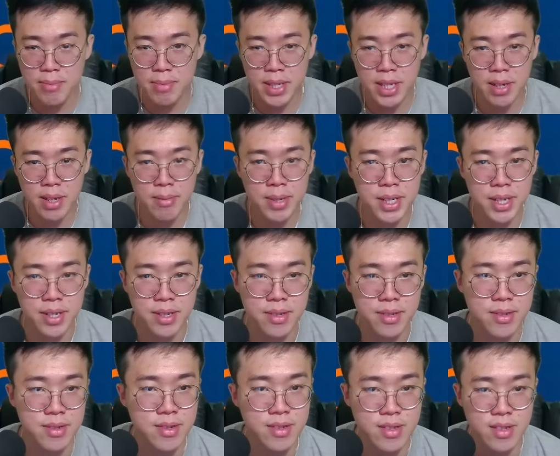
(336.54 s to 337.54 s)
ini bikin apa dia?
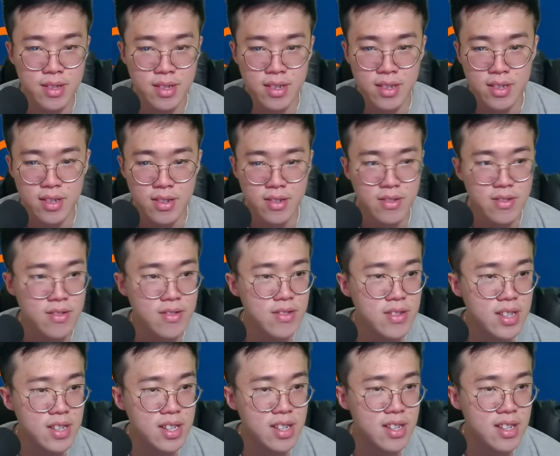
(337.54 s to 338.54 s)

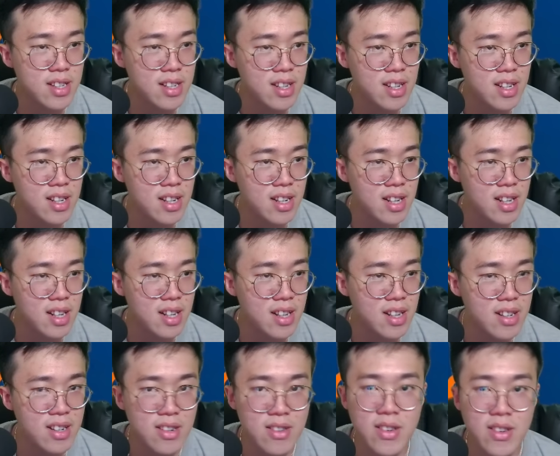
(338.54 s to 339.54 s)
Wah, gila.
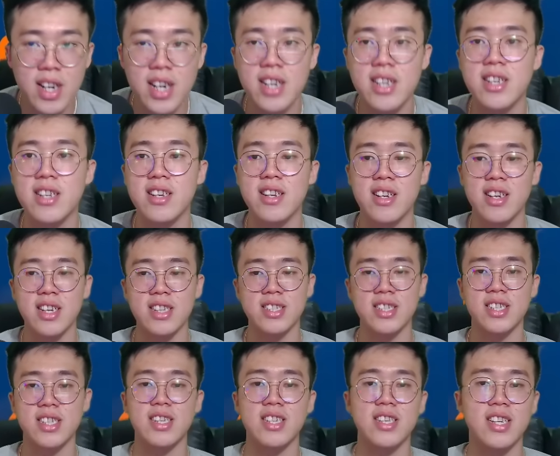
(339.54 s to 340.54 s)
Wah, gila
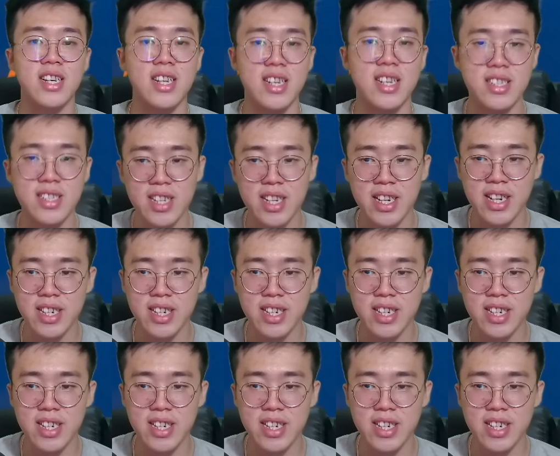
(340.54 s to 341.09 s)
sih. Gila sih,